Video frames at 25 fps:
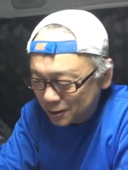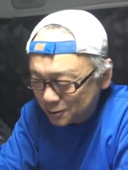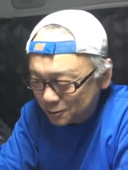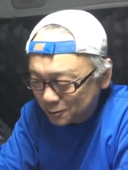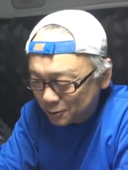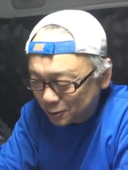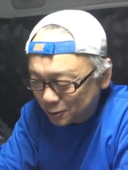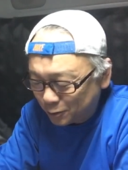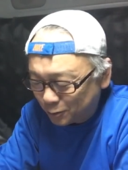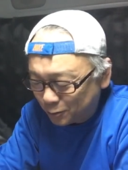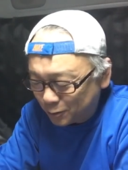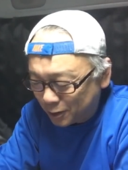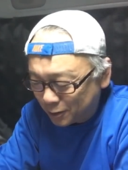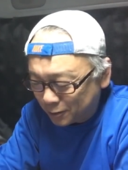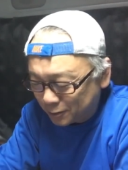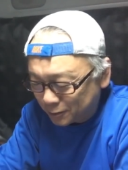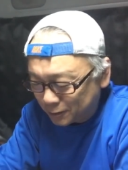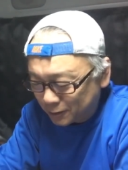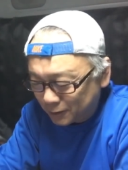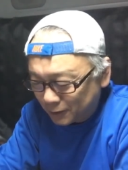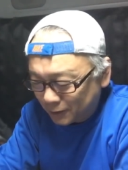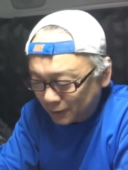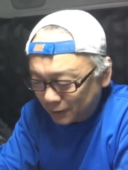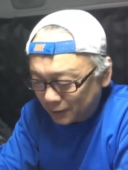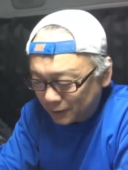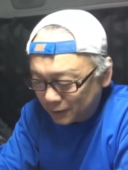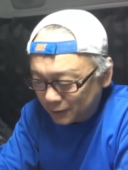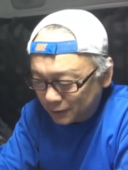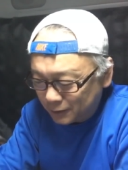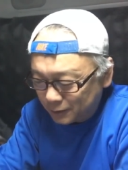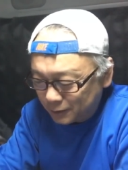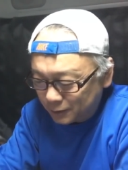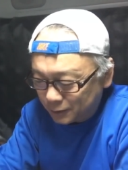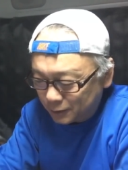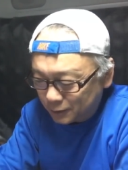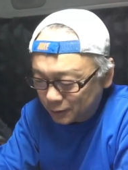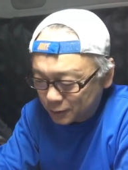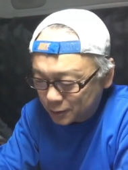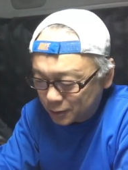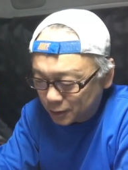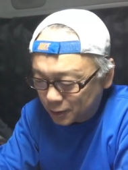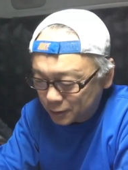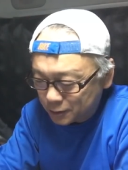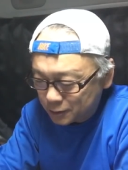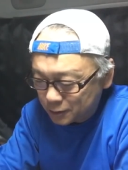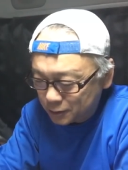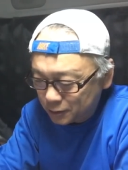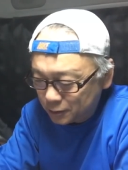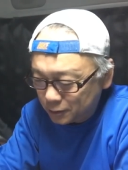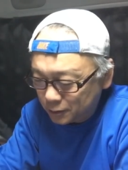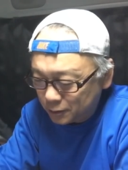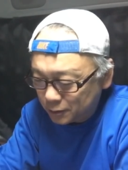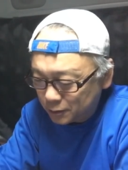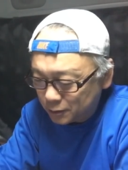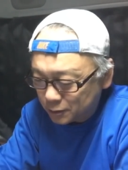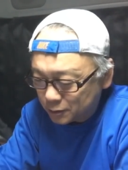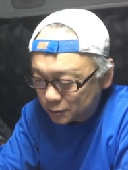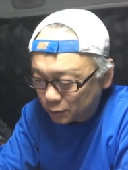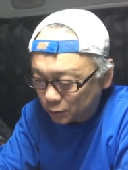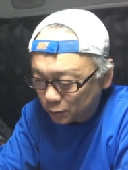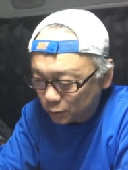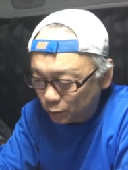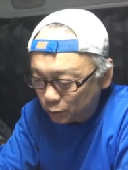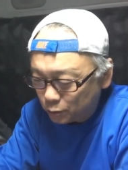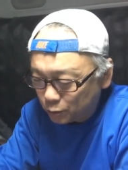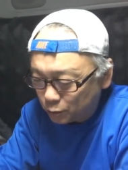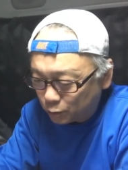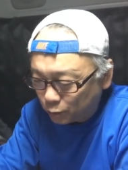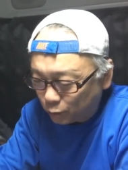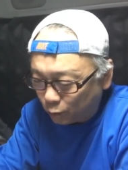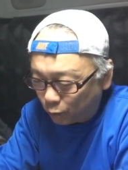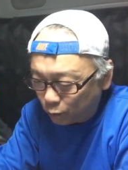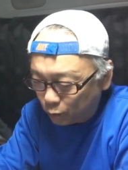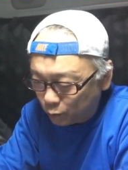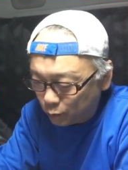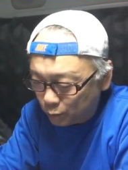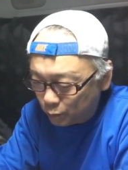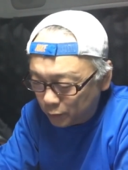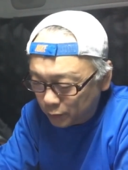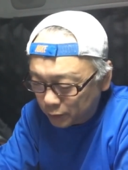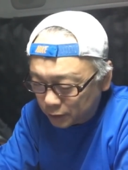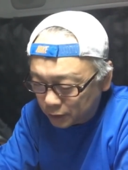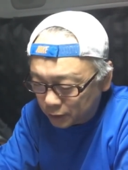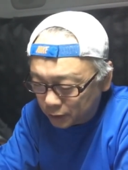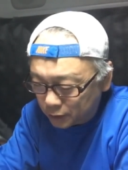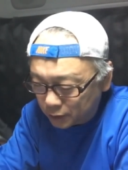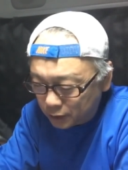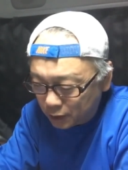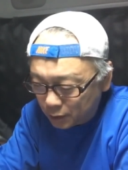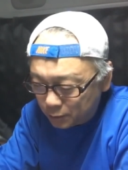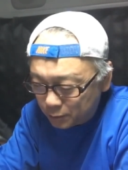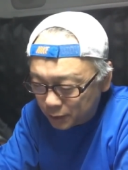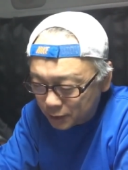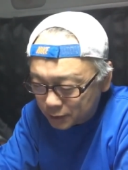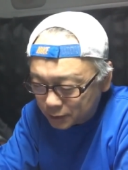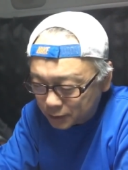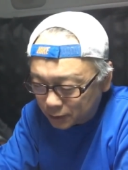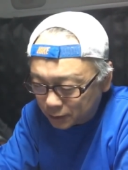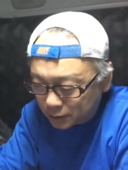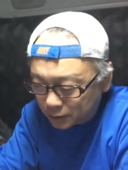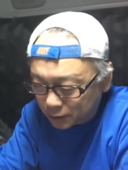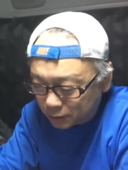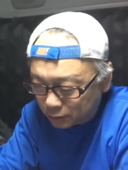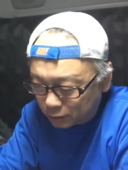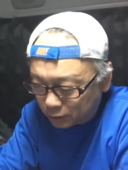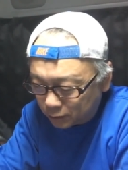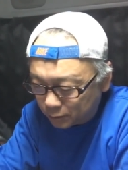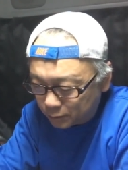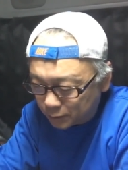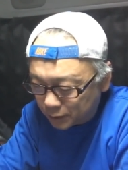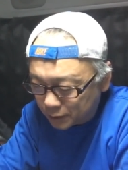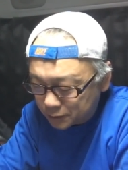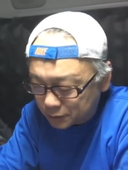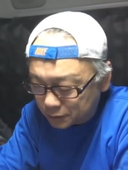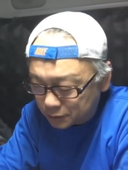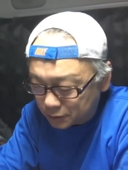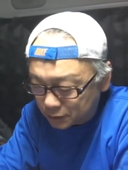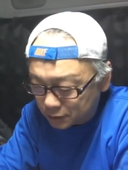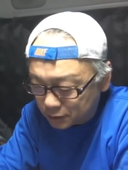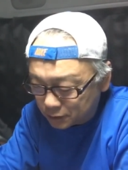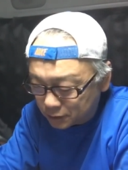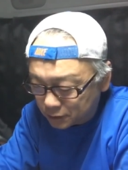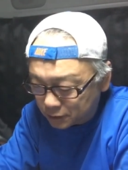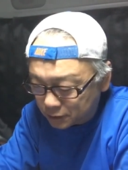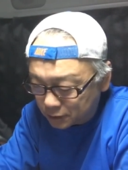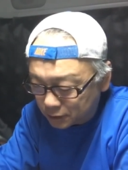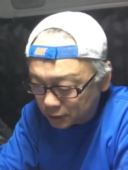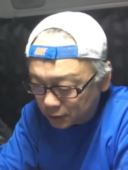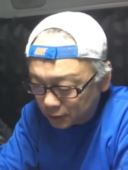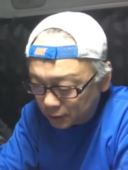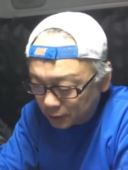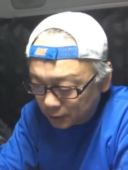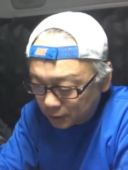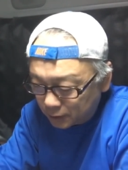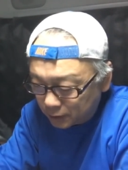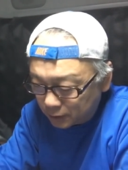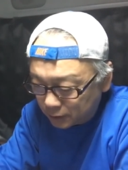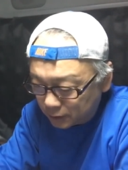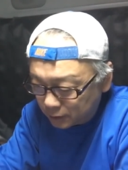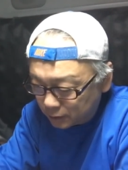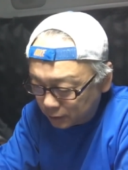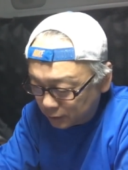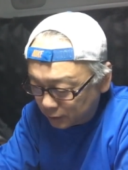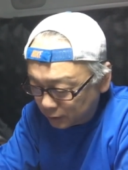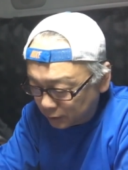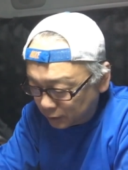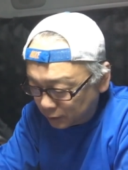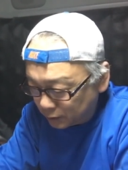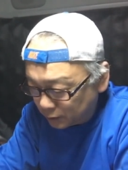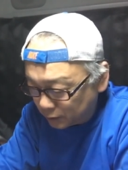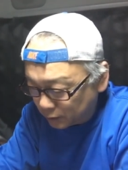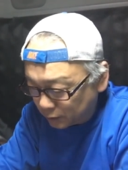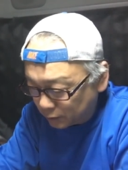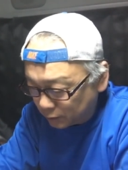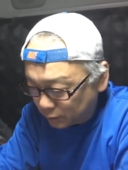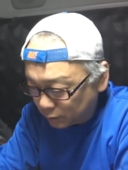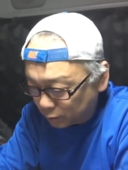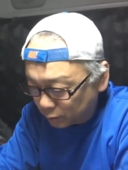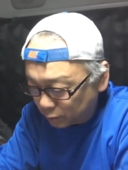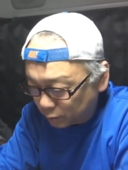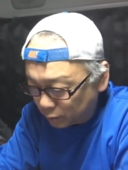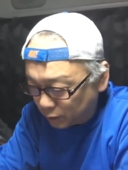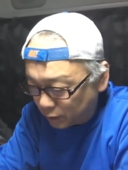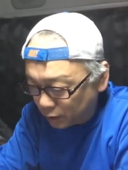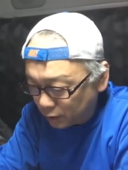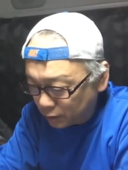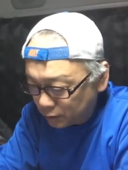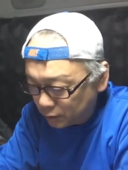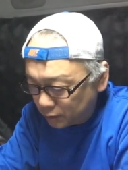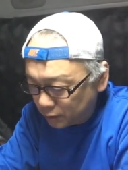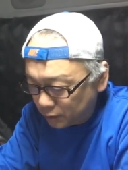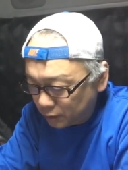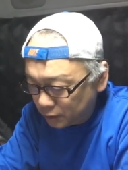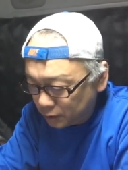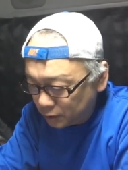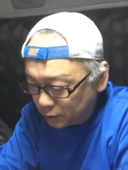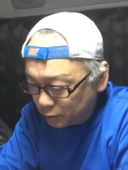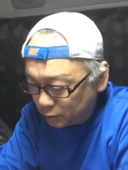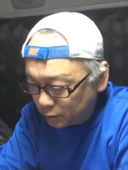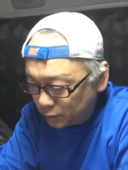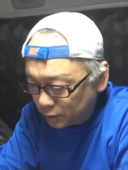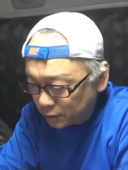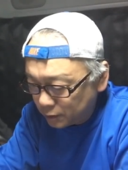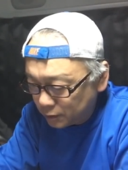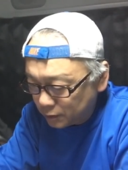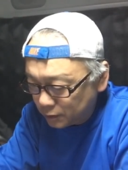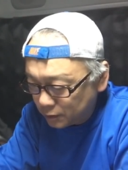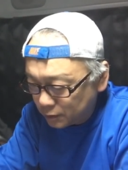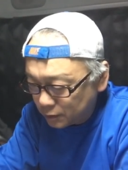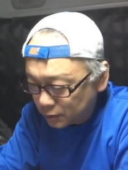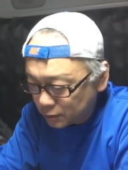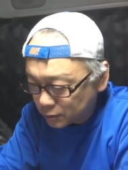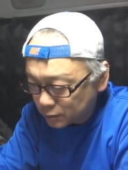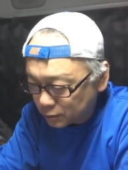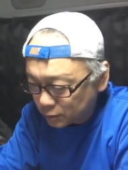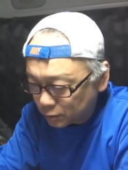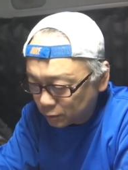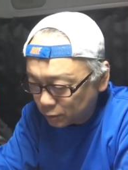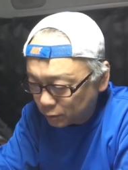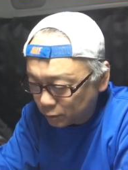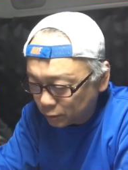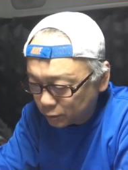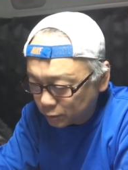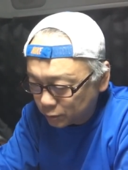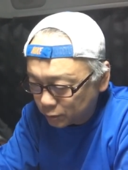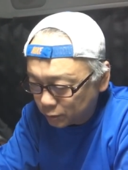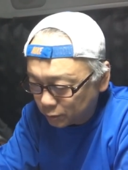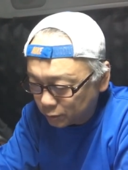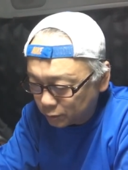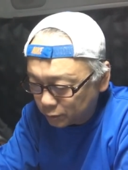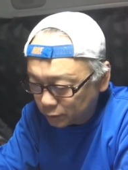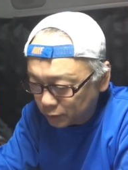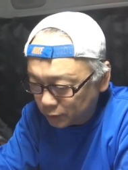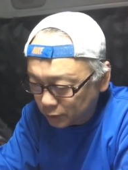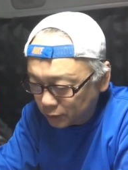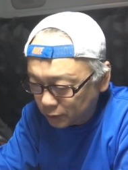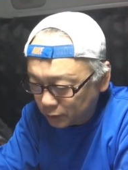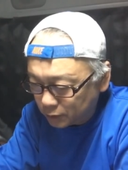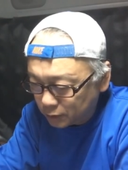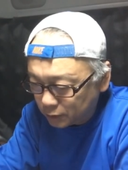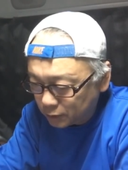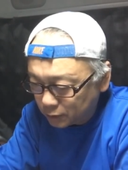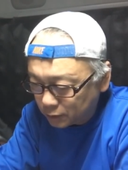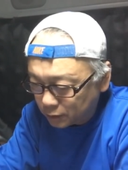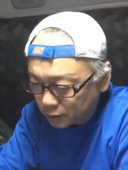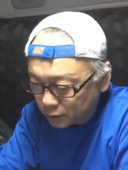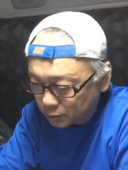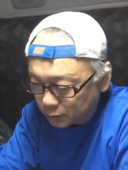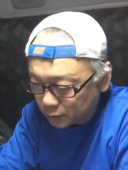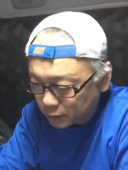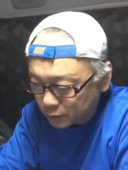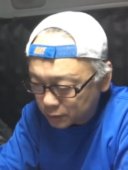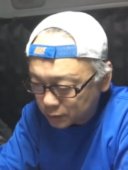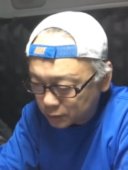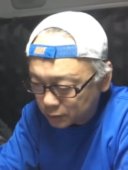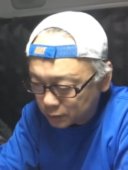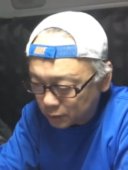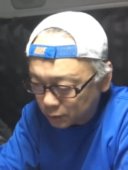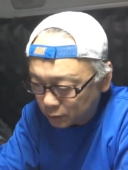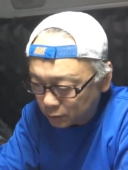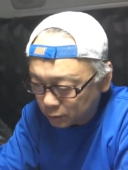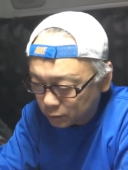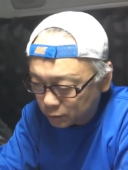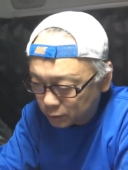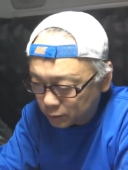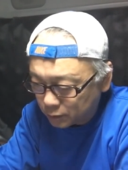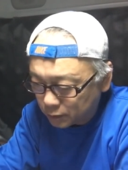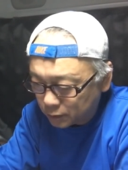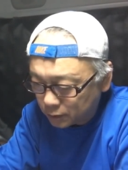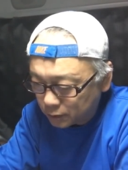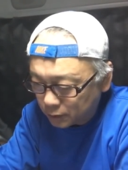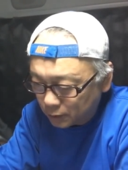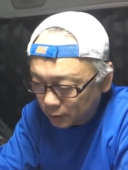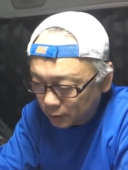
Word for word: 像はともかく、えー、写真なんですけど、よくここまでいけましたねっていうのがまず一致。えー、で、この赤色がね、その独特に出てますね。これ、